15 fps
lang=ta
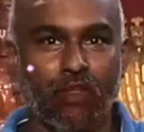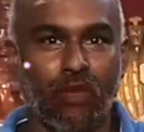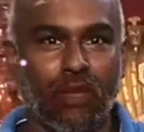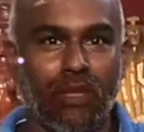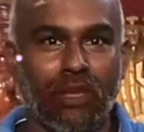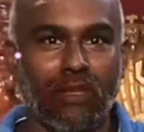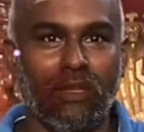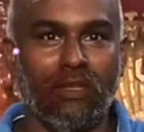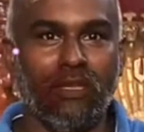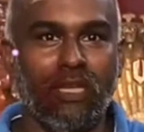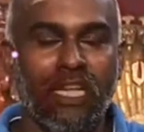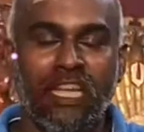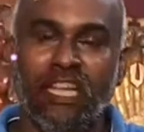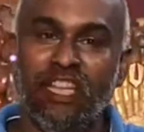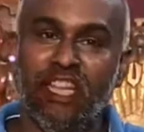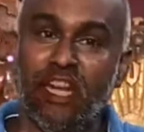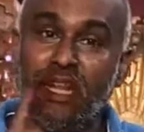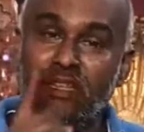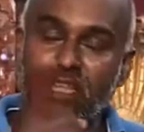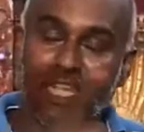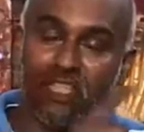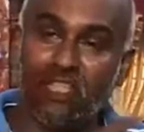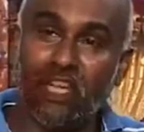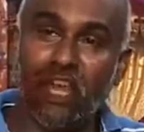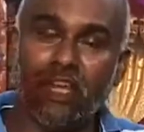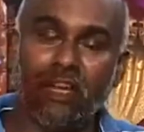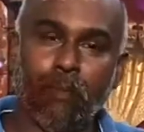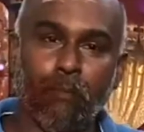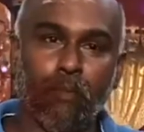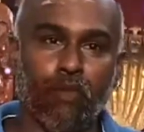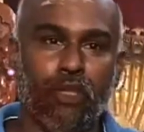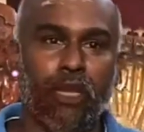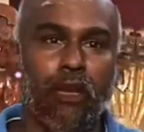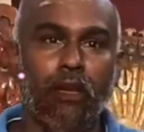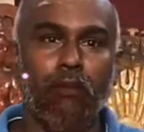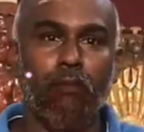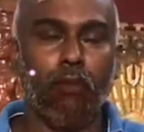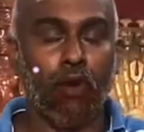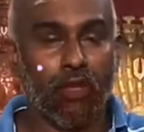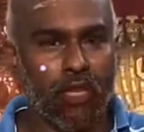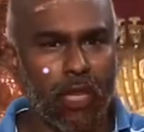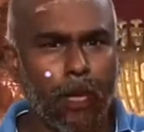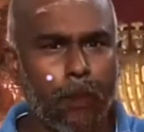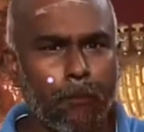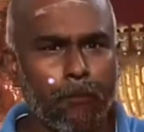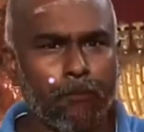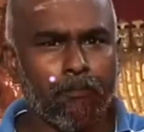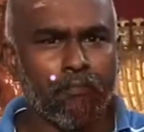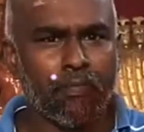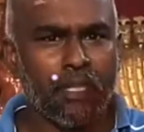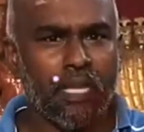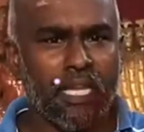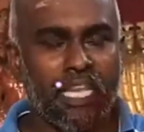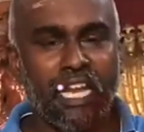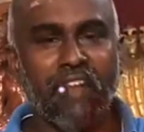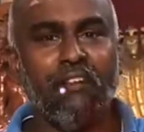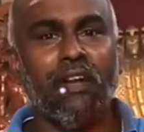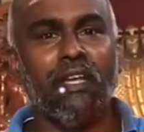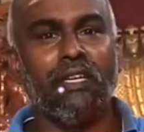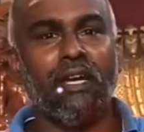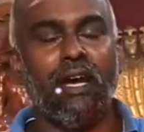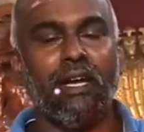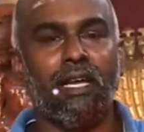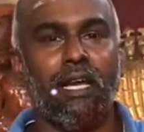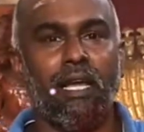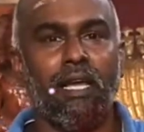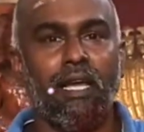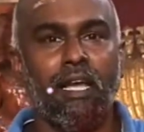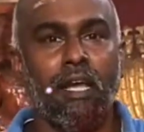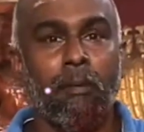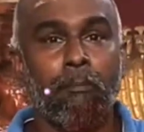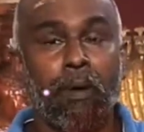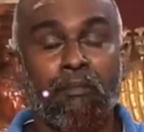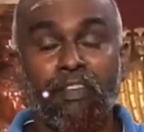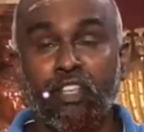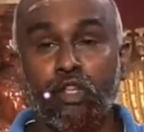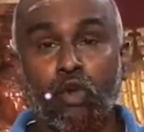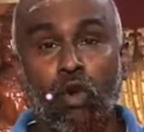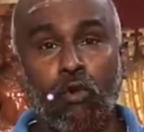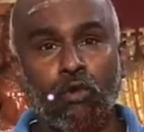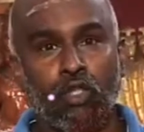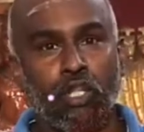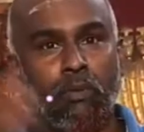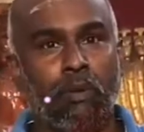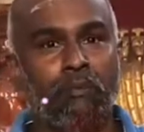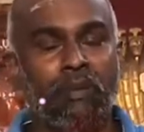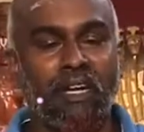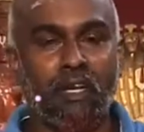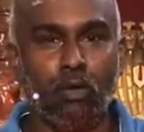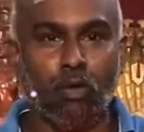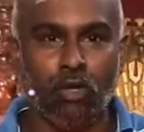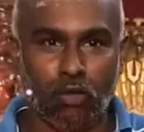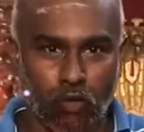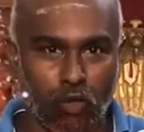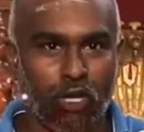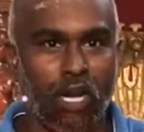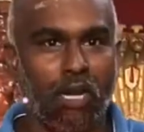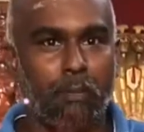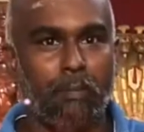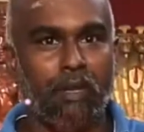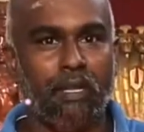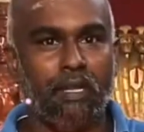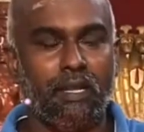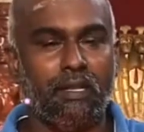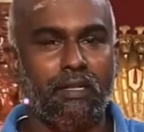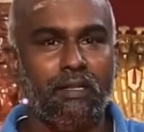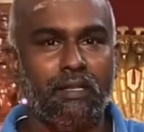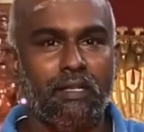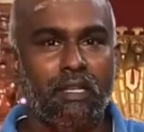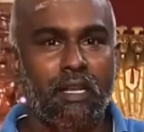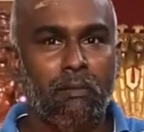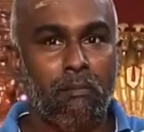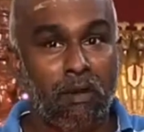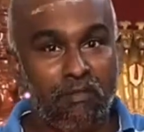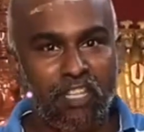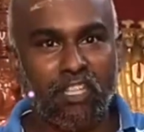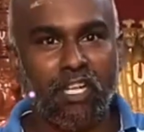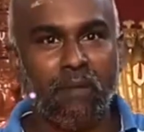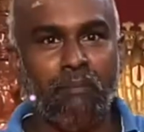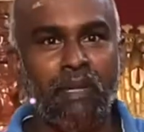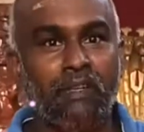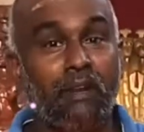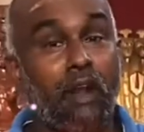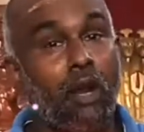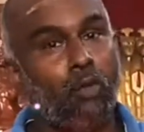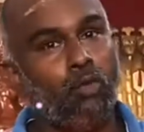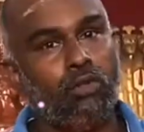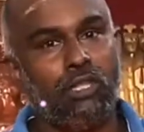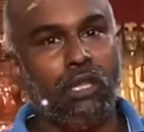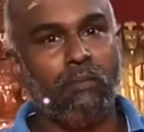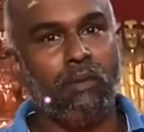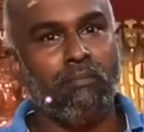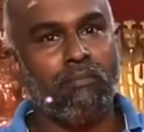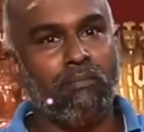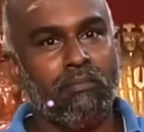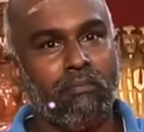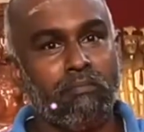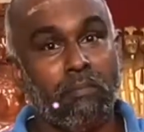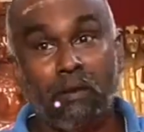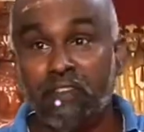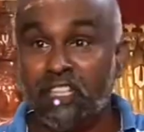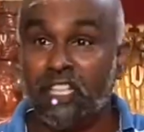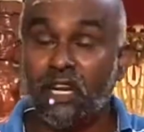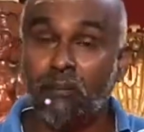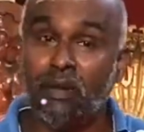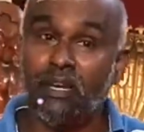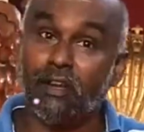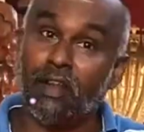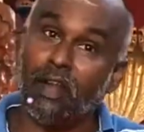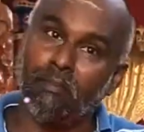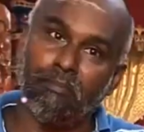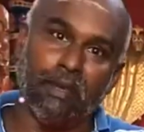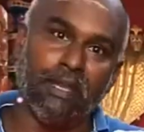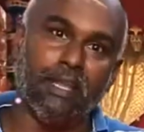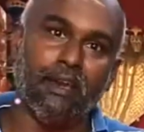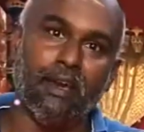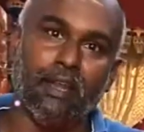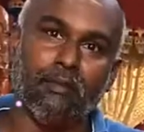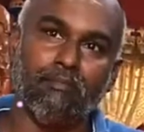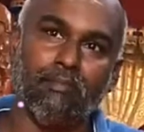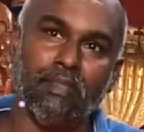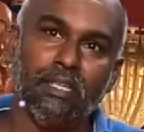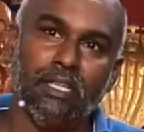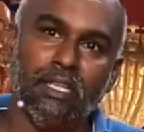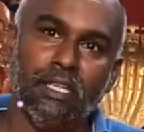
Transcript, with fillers: என்று சொல்கிறது இந்த தட்சிணாய பொதில் பொழுதில் இறைவனுக்காக பவித்ரோற்சவம் என்று ஒன்று கொண்டாடப்படுகிறது பவித்ரம் என்றால் உத்தமம் பவித்திரம் என்றால் பரிகாரம்